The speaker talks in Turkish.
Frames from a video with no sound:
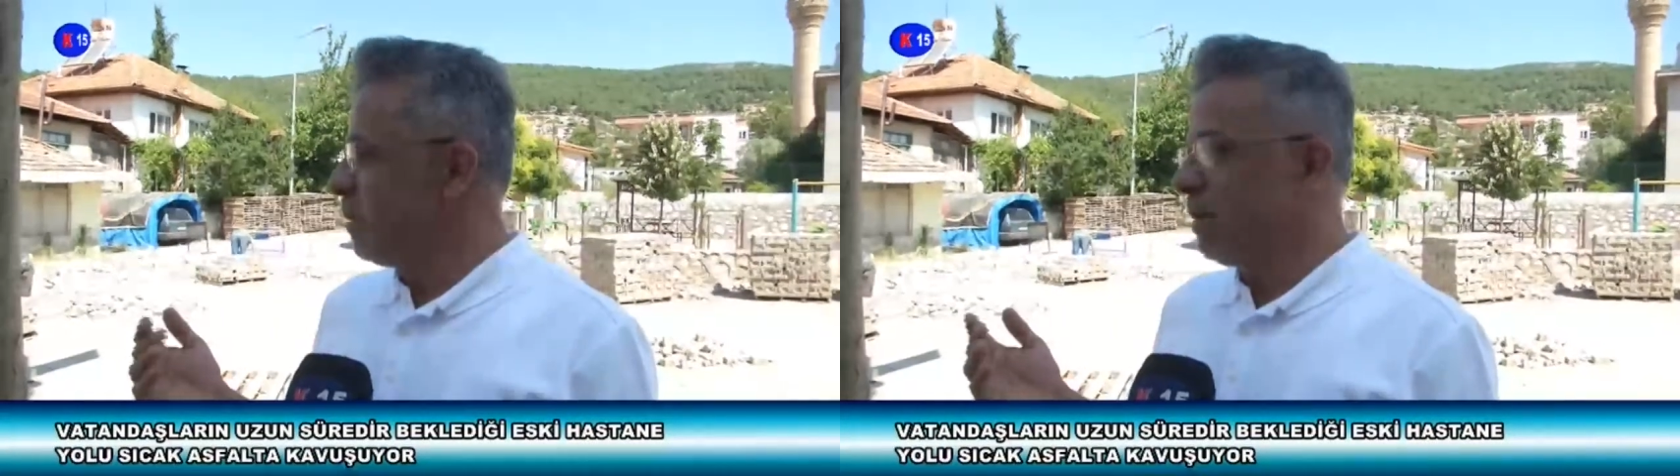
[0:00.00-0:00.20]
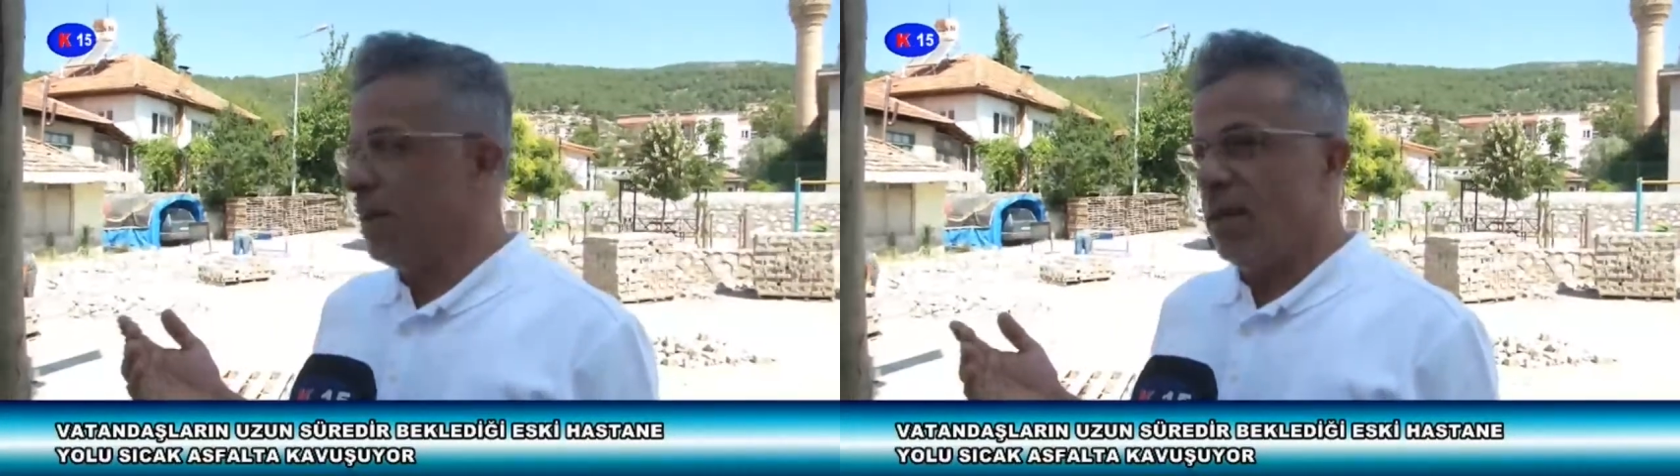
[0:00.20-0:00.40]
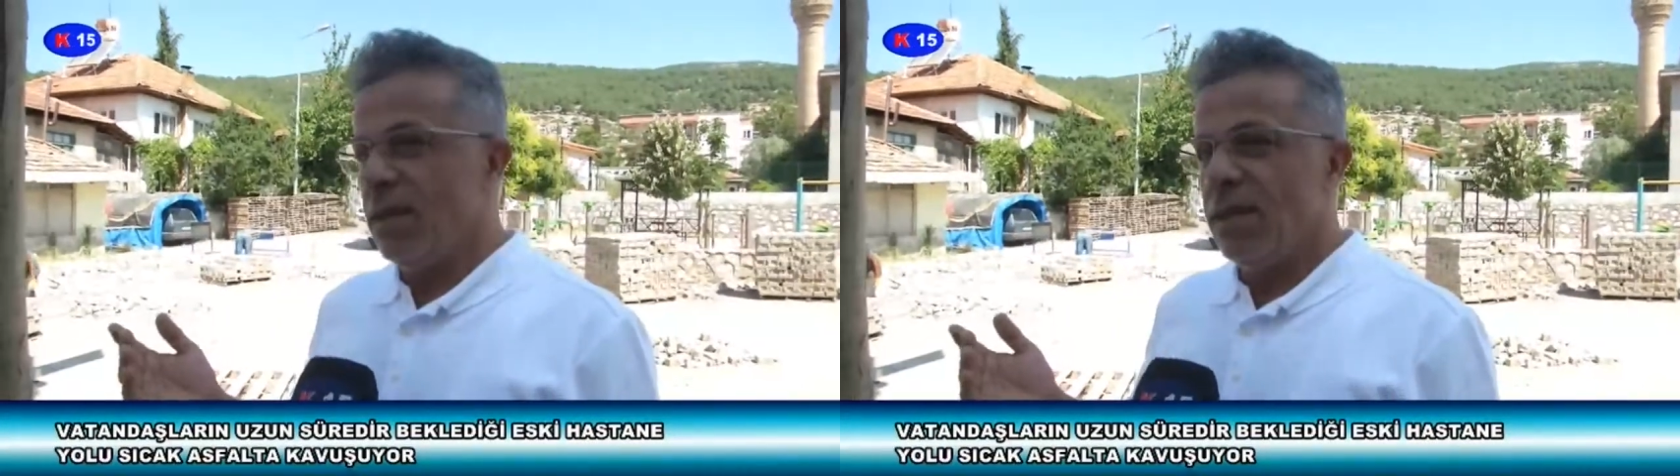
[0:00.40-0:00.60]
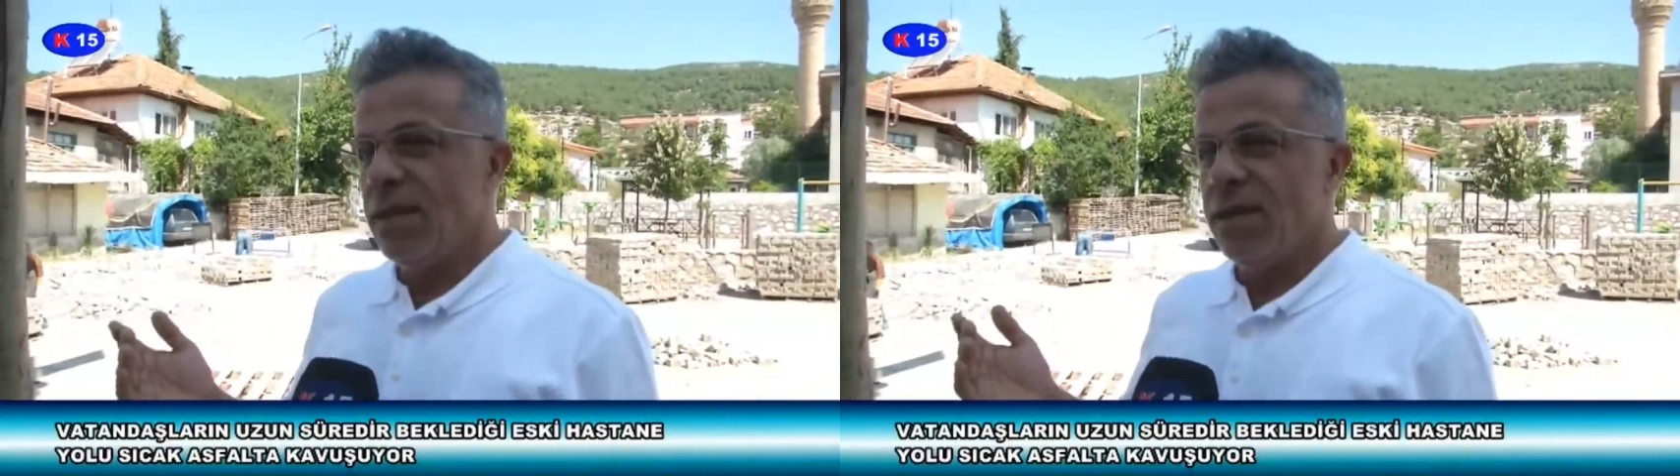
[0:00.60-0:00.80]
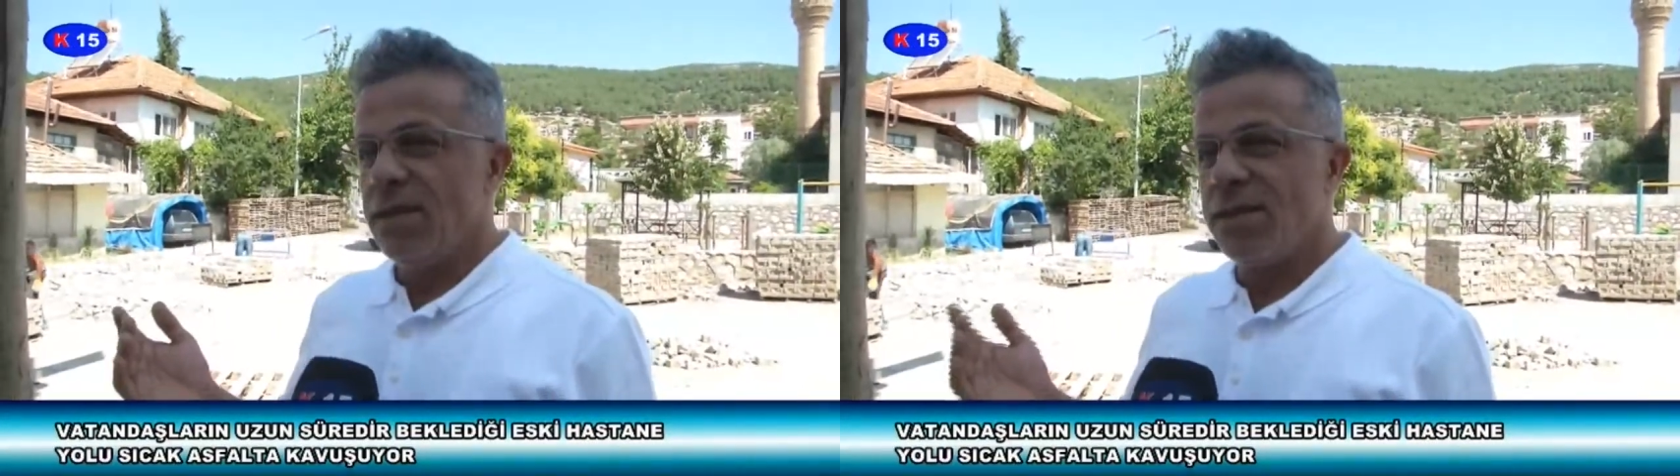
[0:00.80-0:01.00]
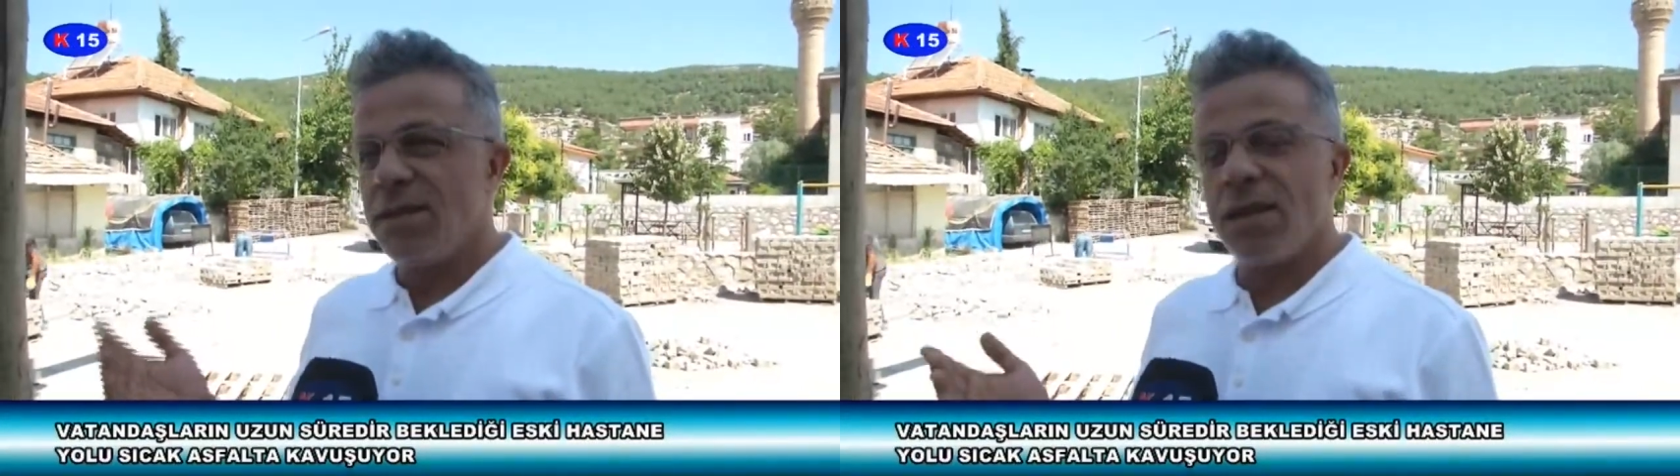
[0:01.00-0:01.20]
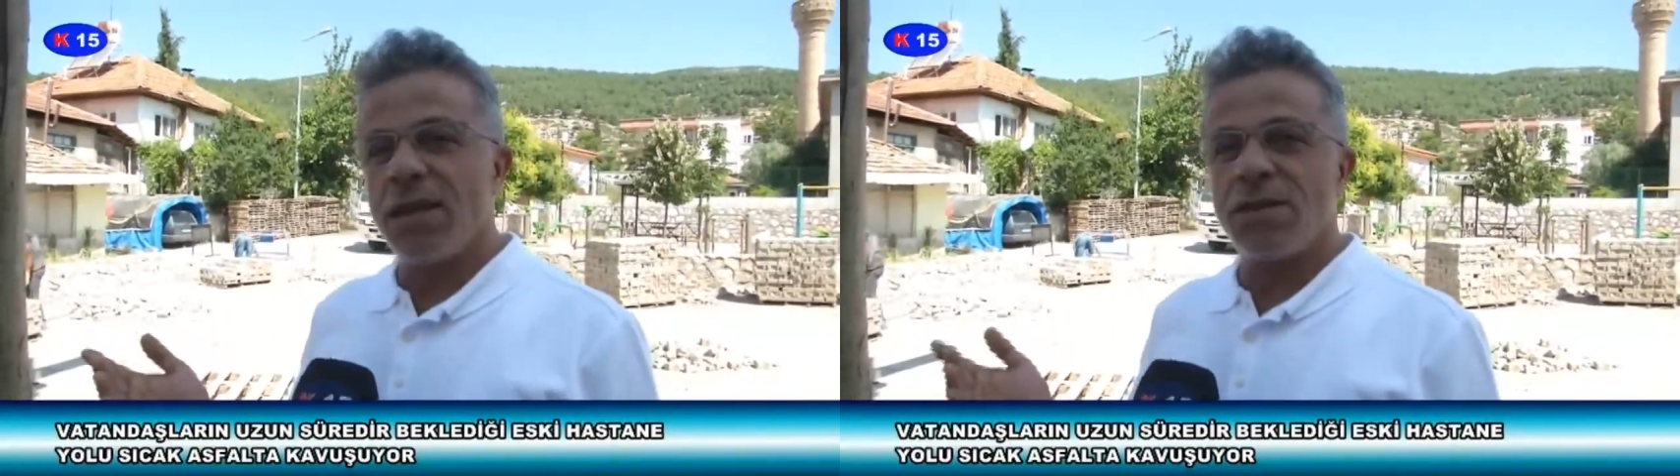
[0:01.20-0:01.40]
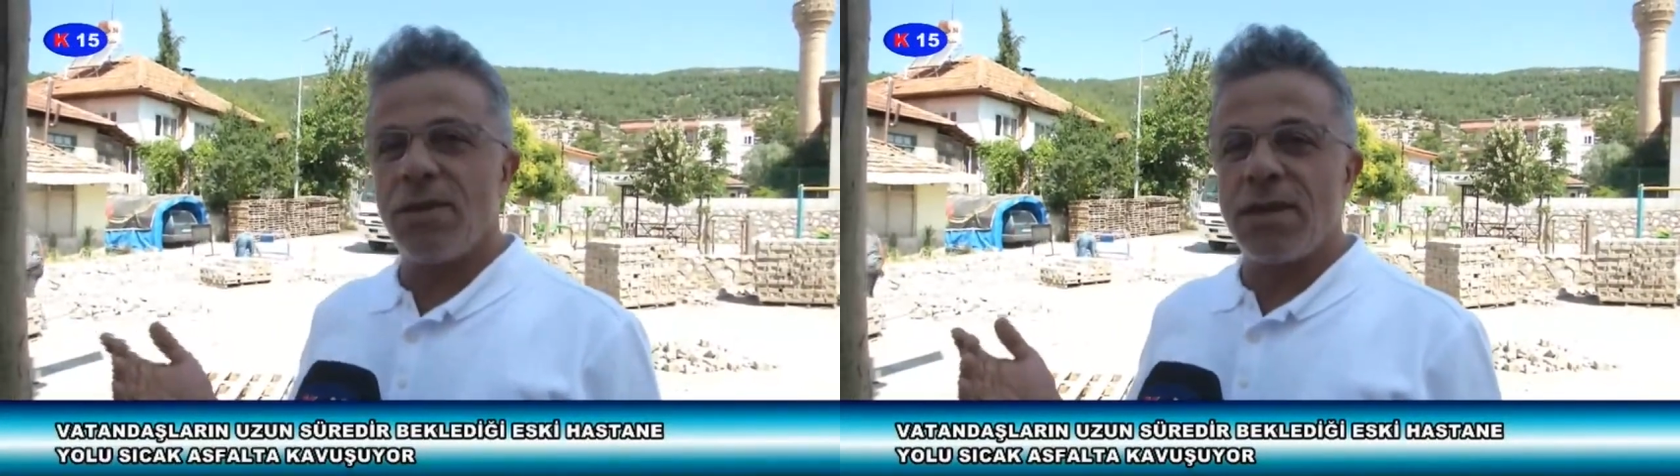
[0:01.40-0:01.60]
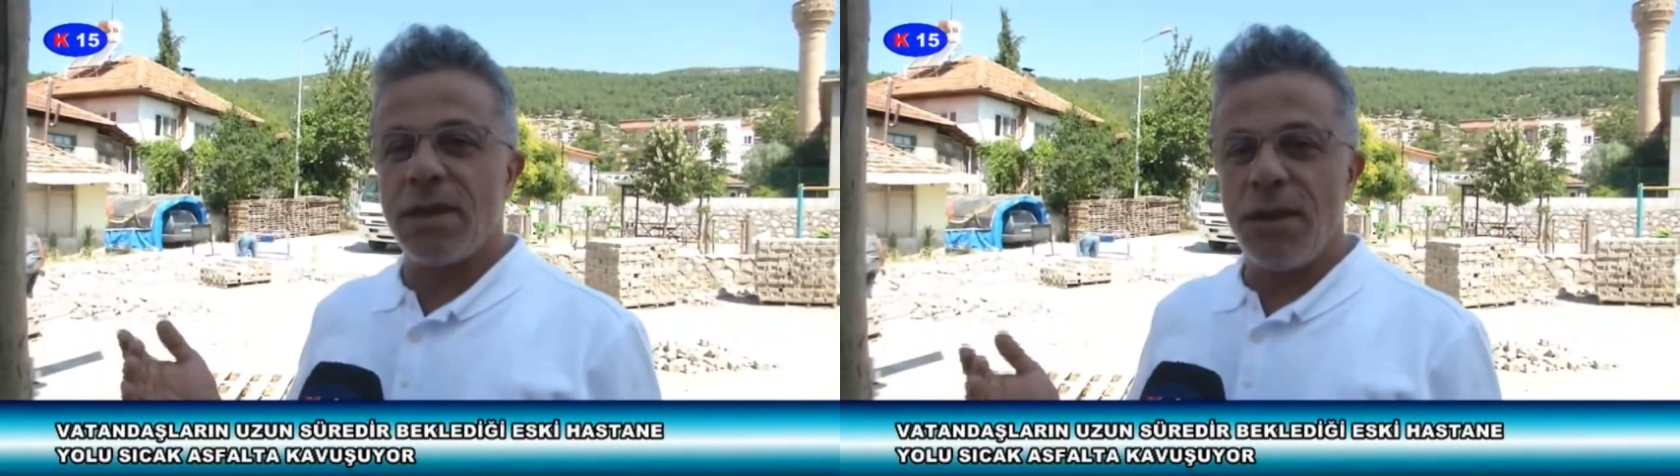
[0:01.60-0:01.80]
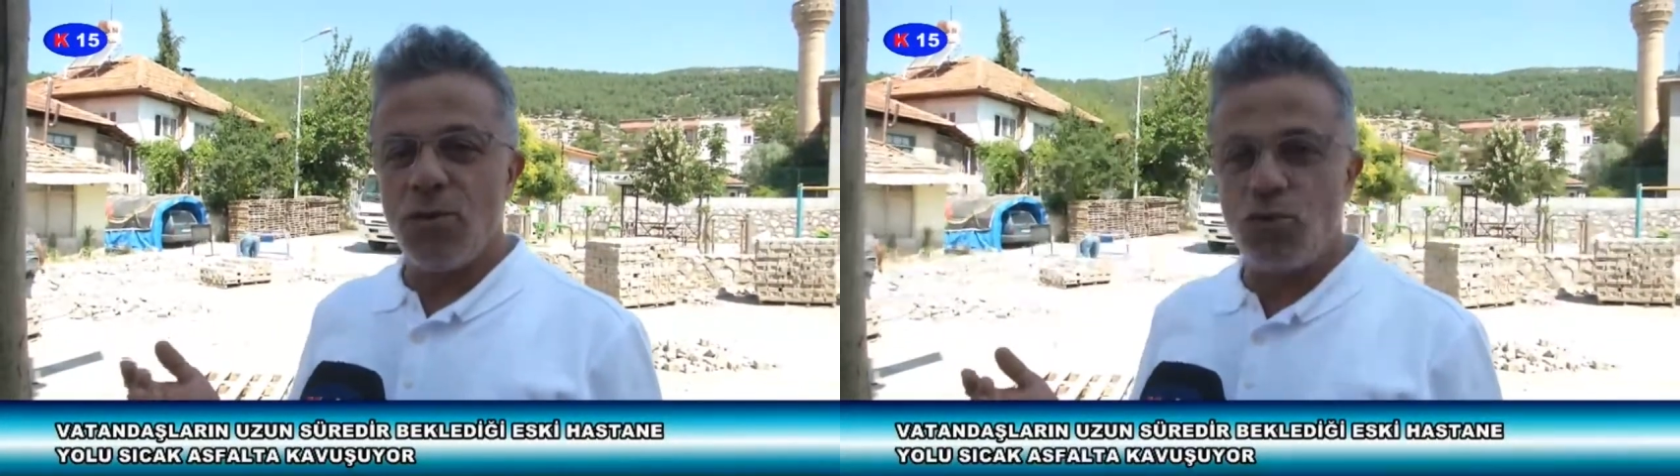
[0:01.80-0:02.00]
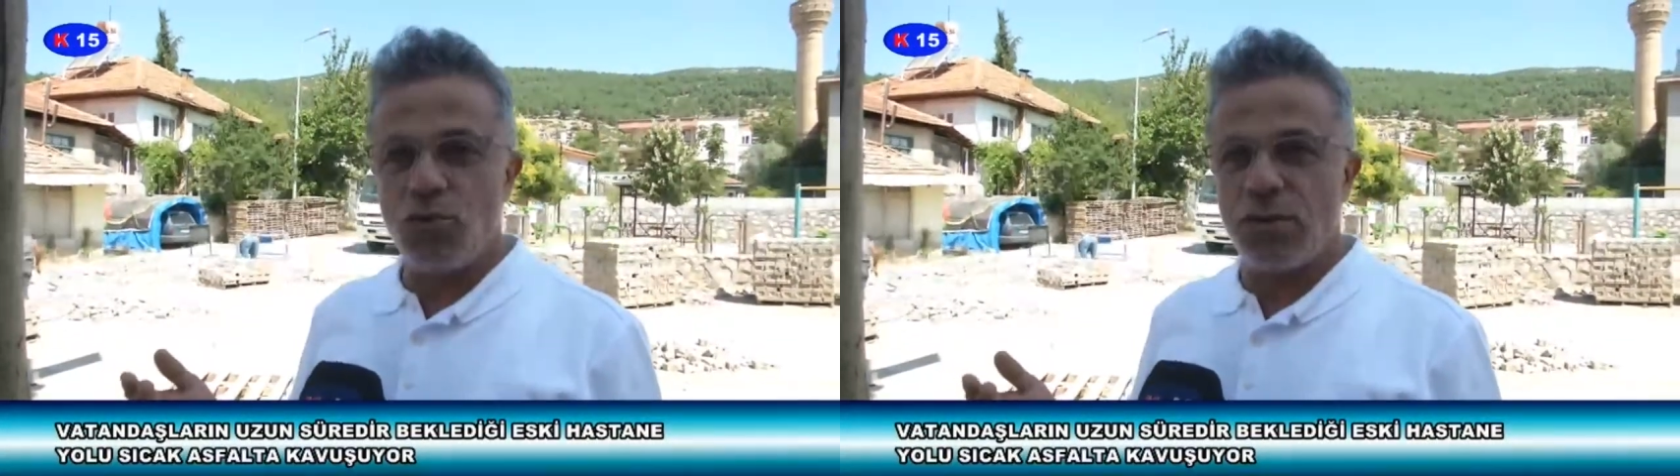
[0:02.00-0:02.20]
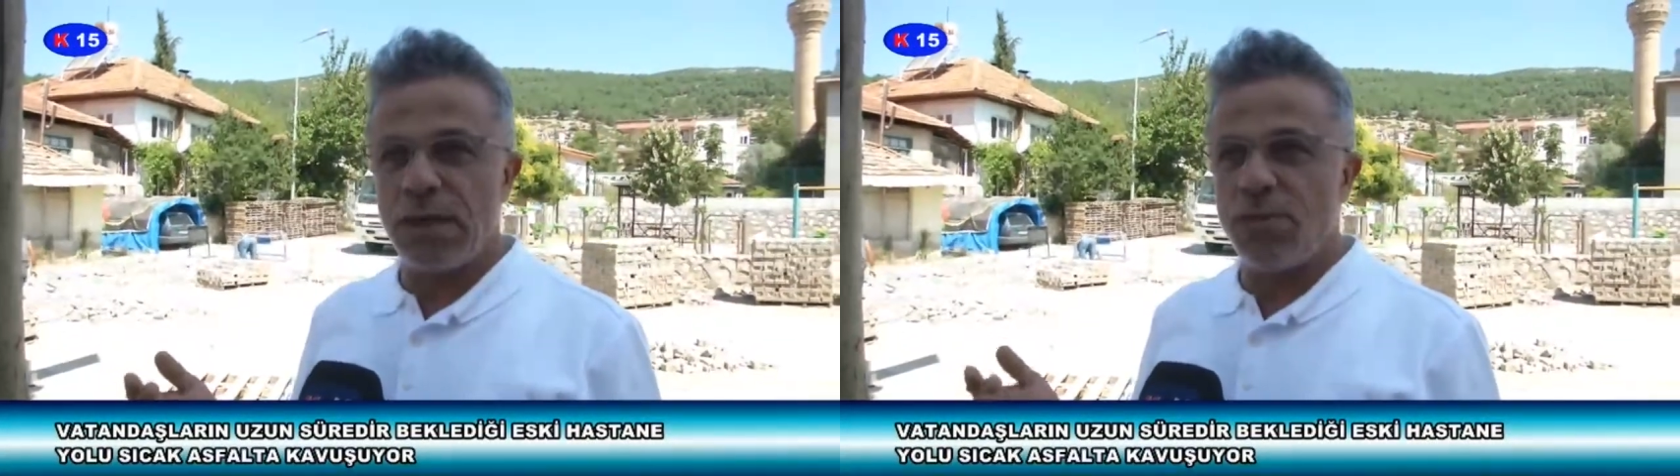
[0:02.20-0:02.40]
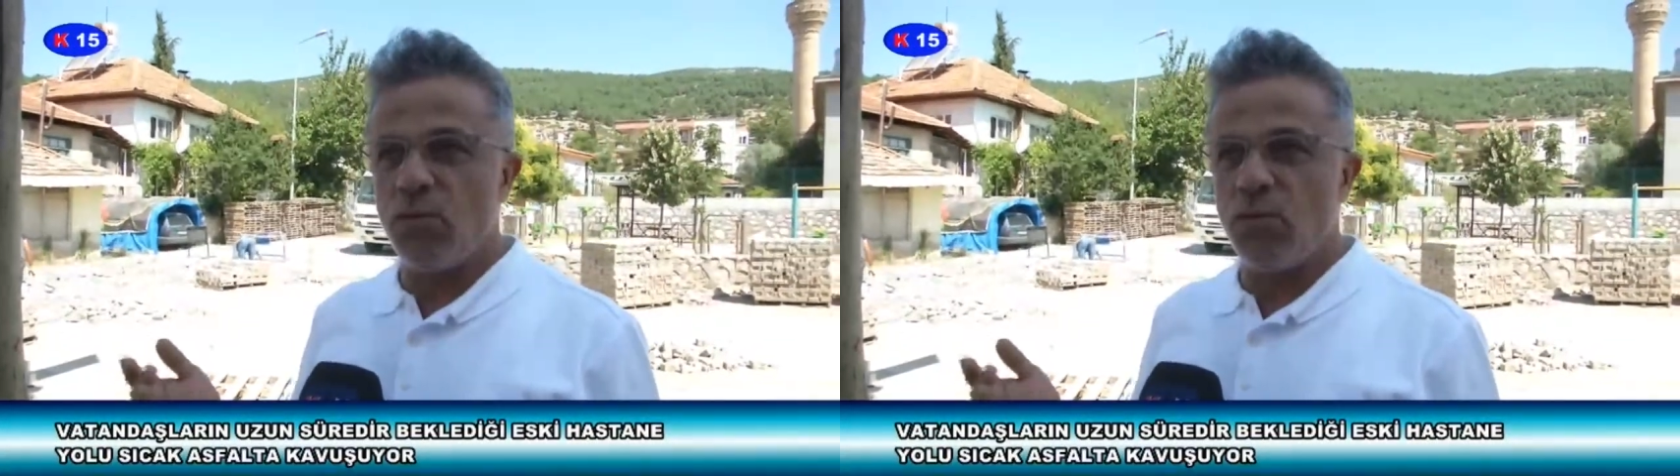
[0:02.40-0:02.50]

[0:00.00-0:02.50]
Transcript: gibi sıcak asfalta kavuşturacağız.